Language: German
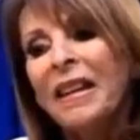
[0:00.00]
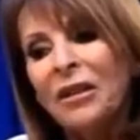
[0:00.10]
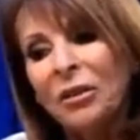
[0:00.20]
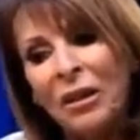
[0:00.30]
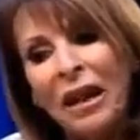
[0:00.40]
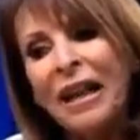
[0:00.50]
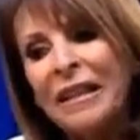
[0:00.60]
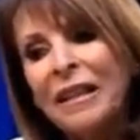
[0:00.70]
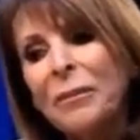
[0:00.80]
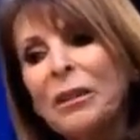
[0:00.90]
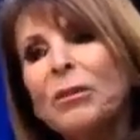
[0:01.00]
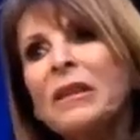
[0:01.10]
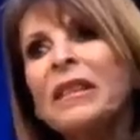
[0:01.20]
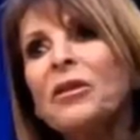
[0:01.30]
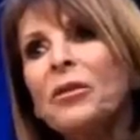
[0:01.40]
also hat er mit
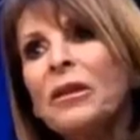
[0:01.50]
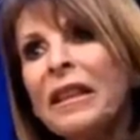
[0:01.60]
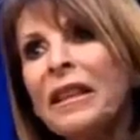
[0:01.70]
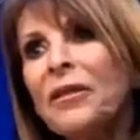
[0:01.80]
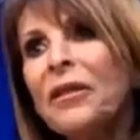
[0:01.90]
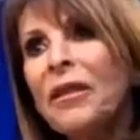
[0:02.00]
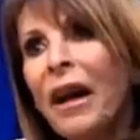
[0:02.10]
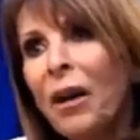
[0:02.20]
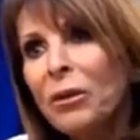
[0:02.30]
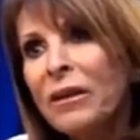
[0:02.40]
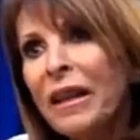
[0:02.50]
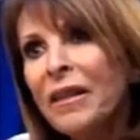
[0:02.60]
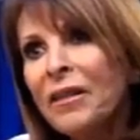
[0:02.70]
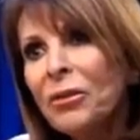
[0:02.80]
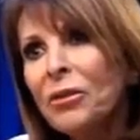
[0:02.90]
uns diskutiert, wie wir
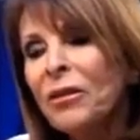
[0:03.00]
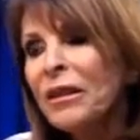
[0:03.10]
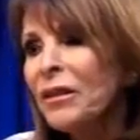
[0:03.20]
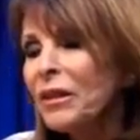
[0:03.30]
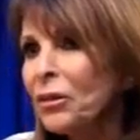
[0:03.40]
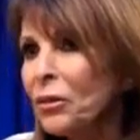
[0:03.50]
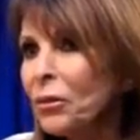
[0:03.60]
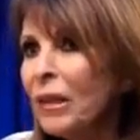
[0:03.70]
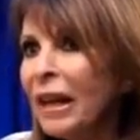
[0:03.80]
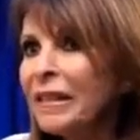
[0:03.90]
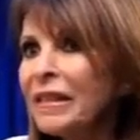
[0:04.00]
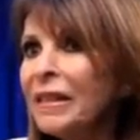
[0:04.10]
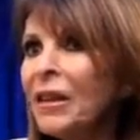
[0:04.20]
aussehen und was wir zu tun hatten.